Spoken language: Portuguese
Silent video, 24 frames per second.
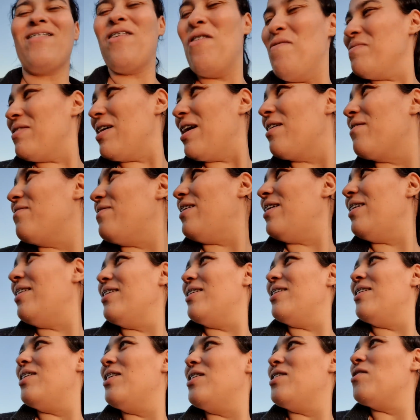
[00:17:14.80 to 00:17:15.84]
que, como que é que
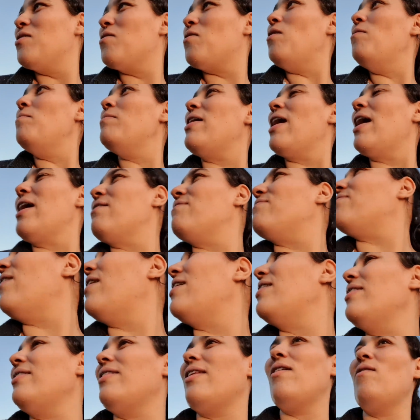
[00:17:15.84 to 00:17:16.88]
fala? Esplanado, como que é que
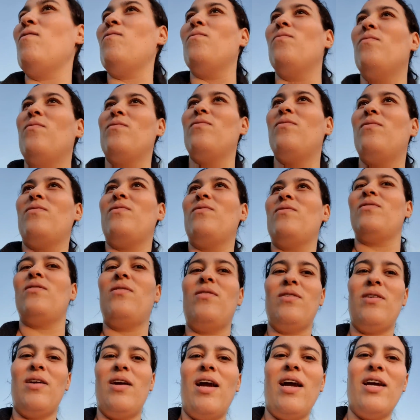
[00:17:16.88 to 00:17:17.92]
fala então?
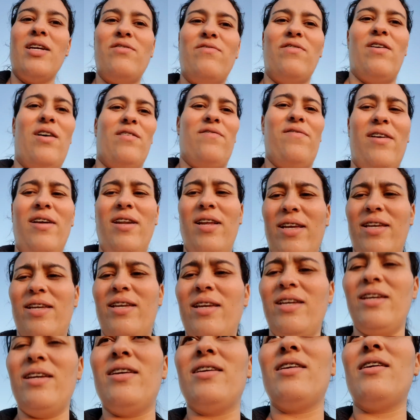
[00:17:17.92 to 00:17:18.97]
Ah, Edvaldo, fala
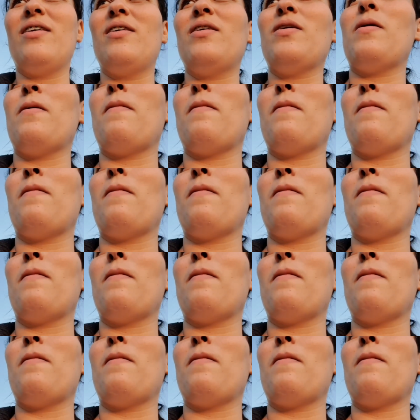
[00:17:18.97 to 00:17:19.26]
aí.